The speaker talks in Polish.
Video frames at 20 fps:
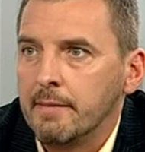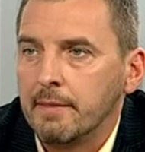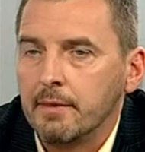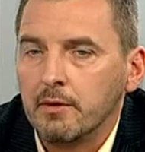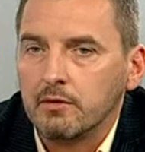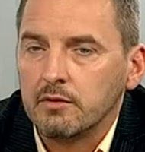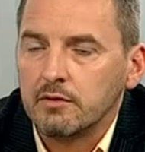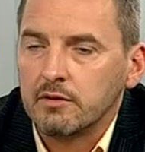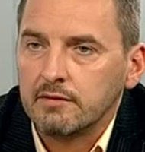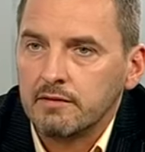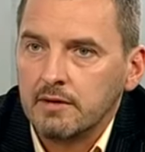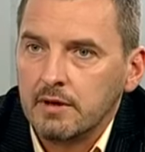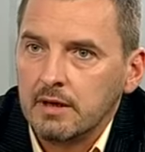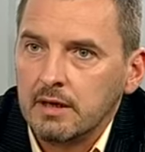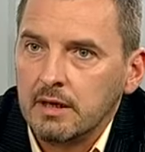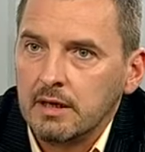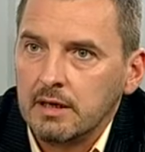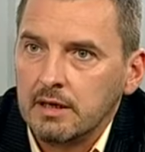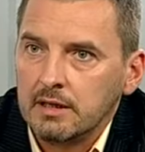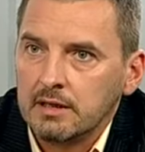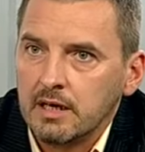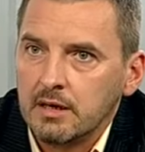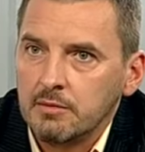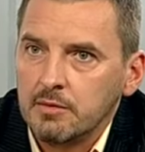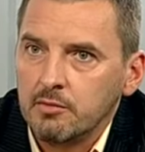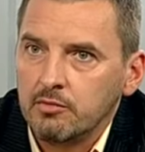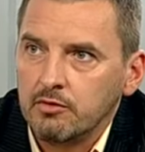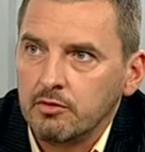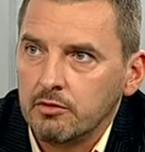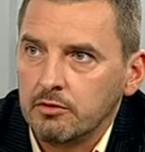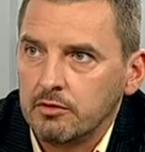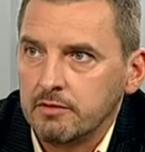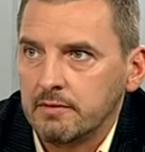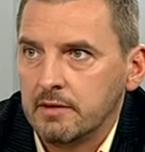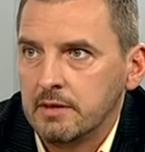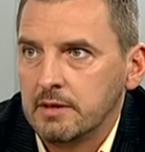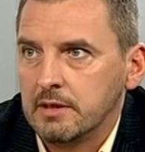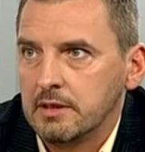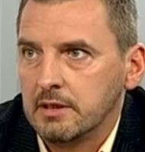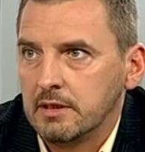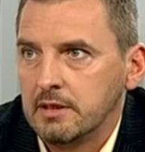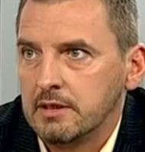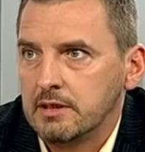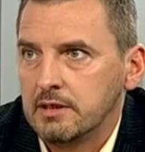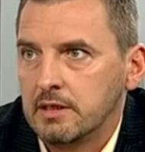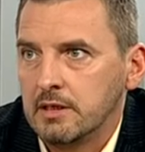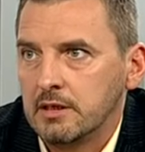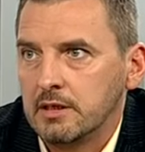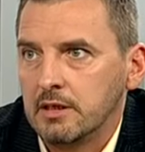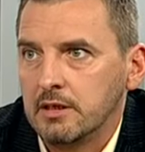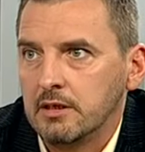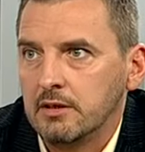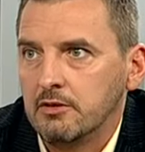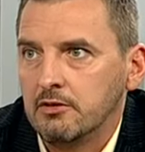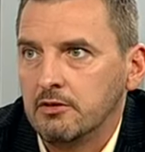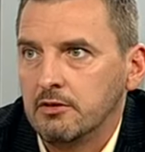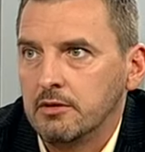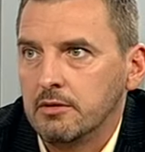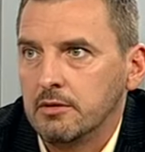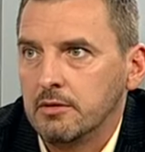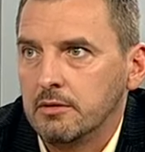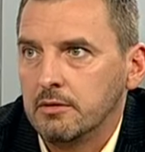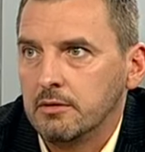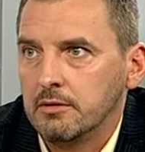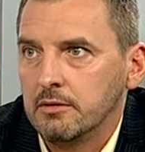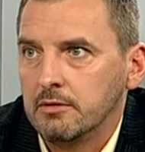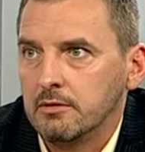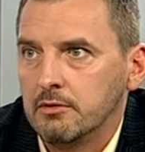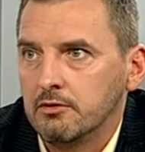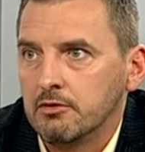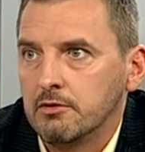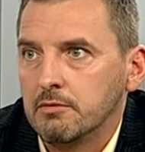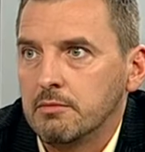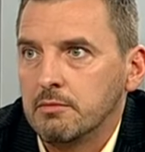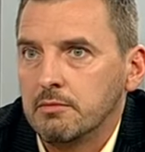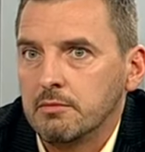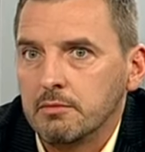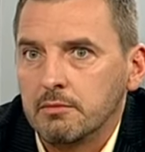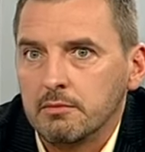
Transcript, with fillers: to trwa latami przygotowanie takiej strategii, że, no, że mm,